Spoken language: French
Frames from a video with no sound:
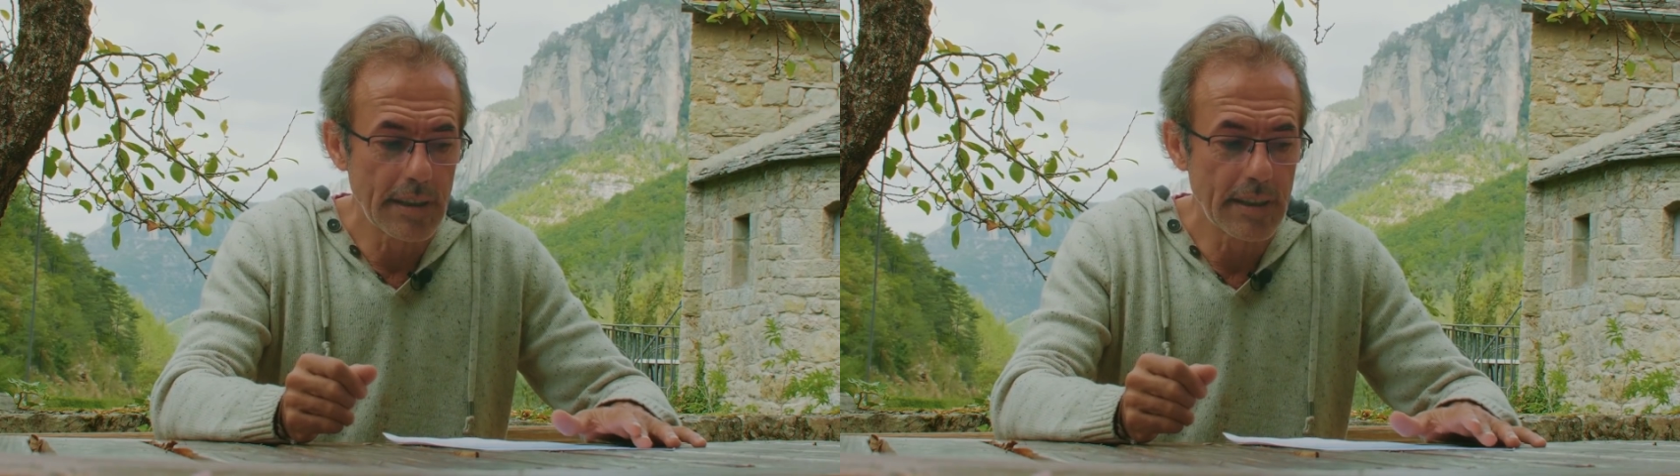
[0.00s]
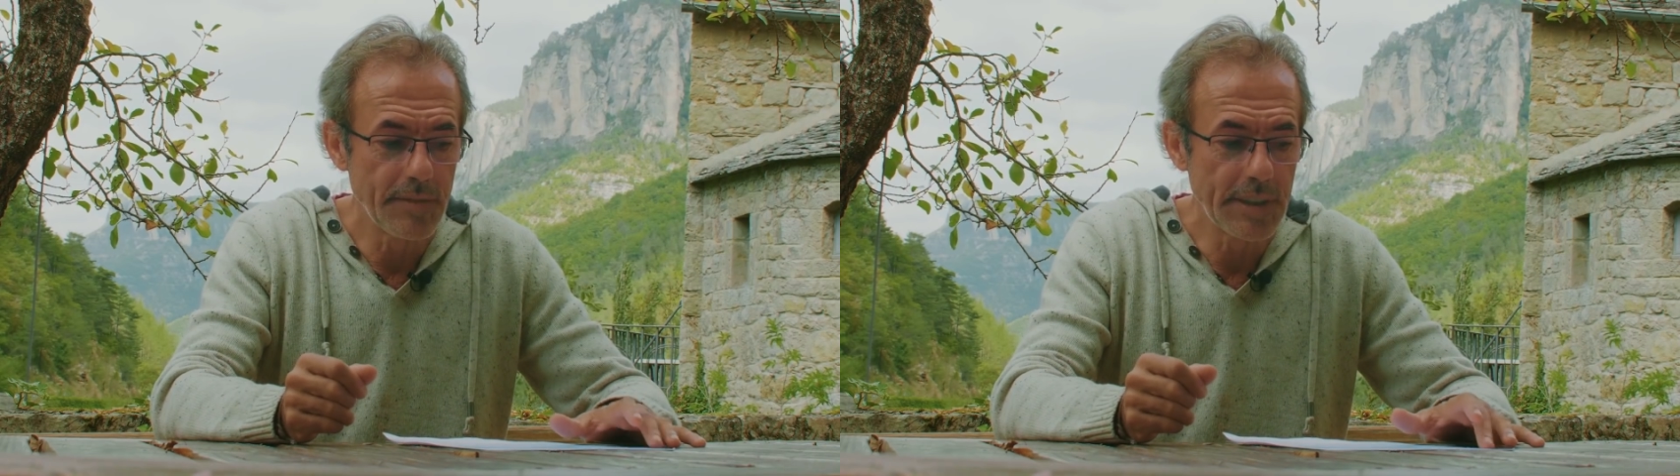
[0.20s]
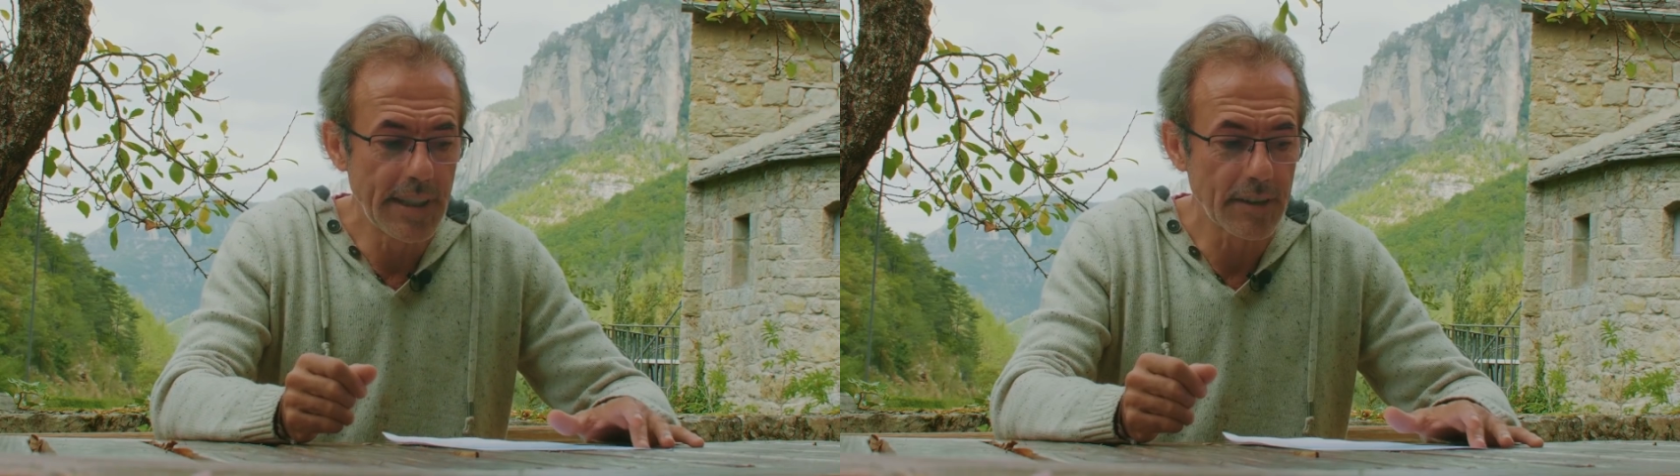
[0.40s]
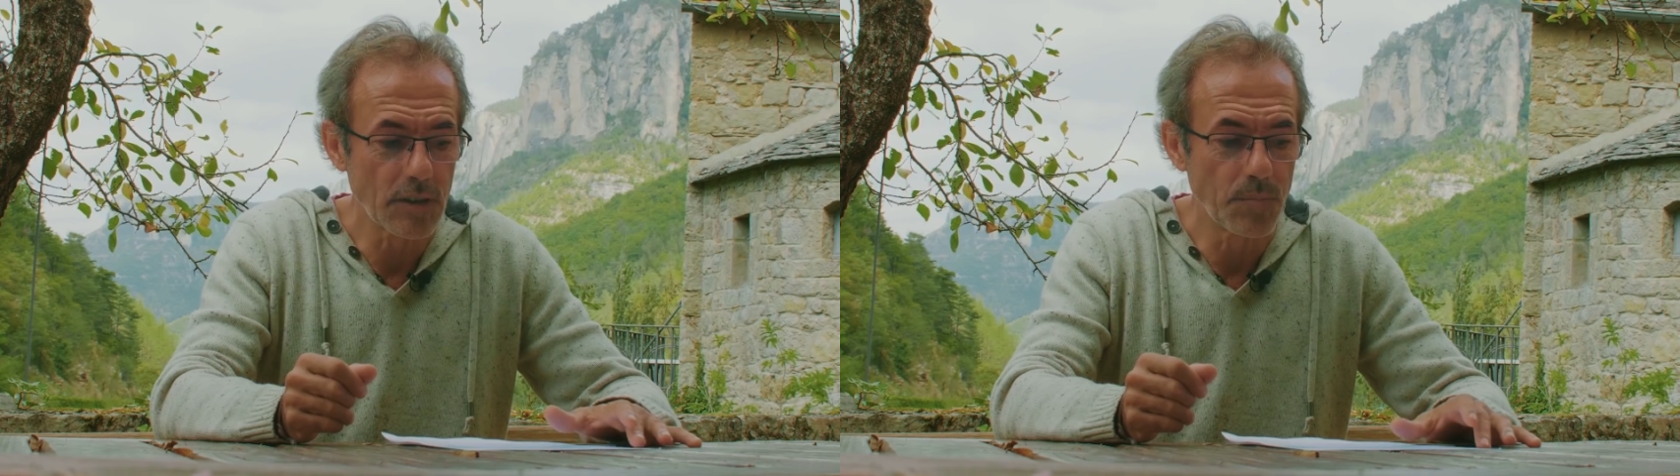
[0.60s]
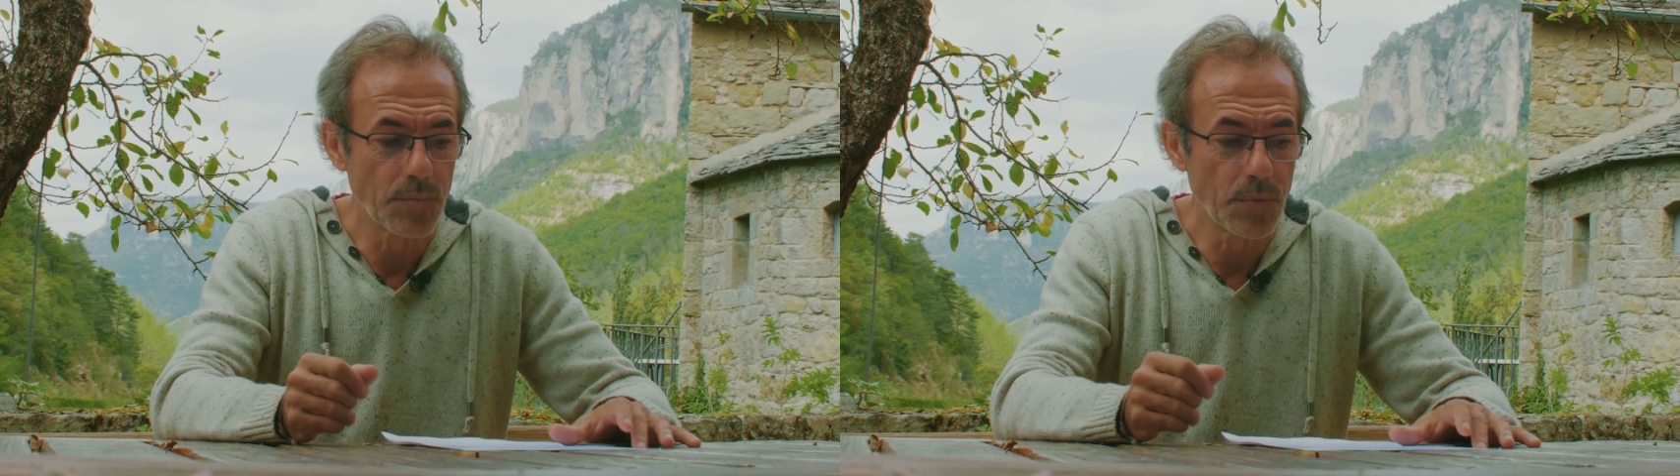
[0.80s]
il est évident
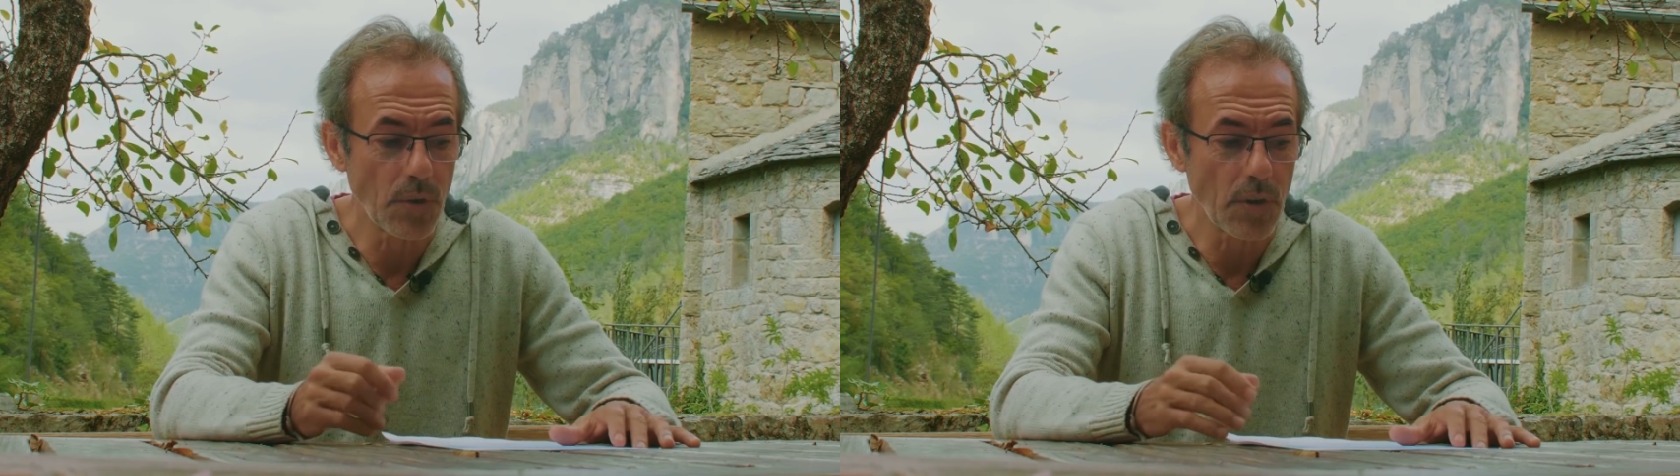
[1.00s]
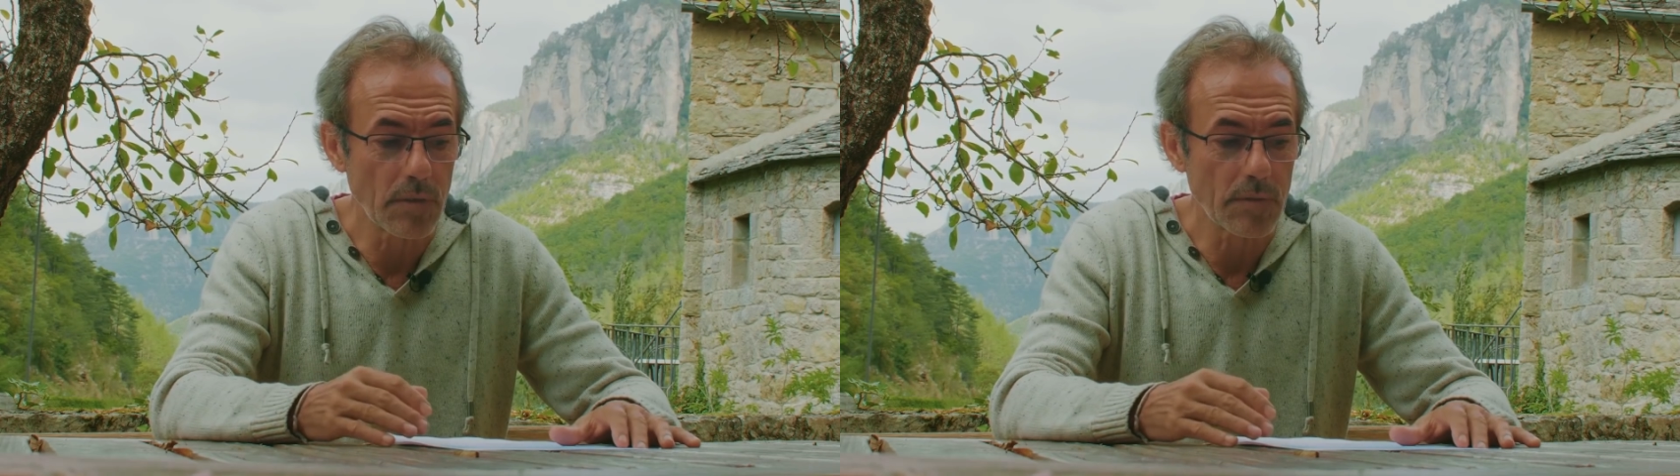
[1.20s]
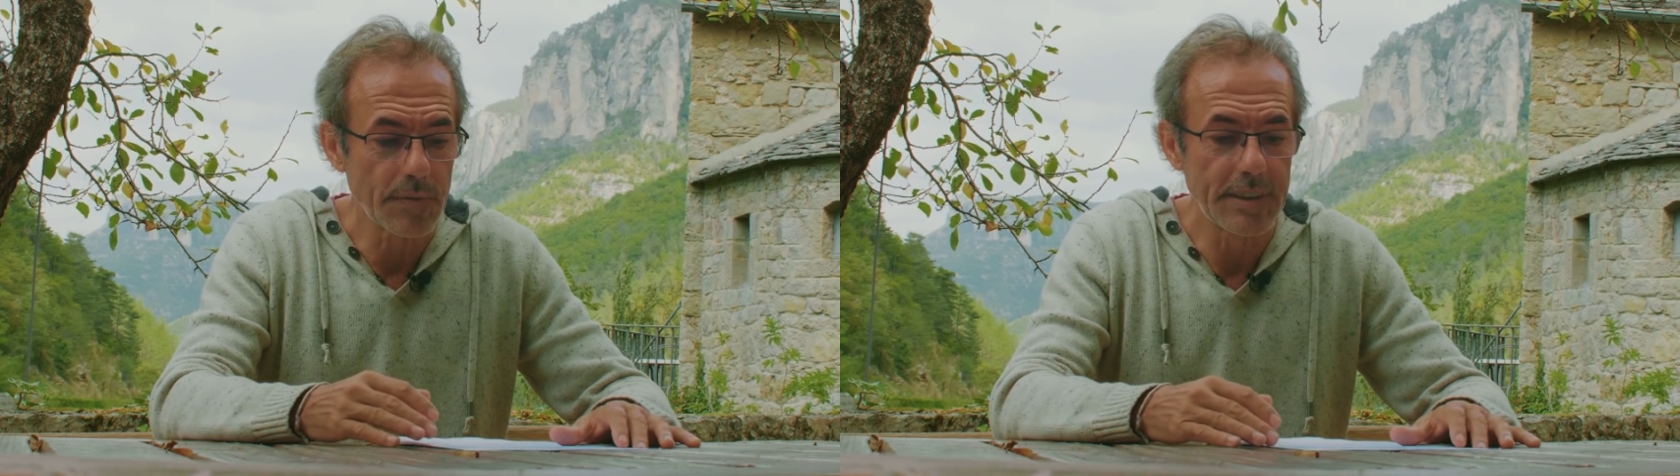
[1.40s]
que pour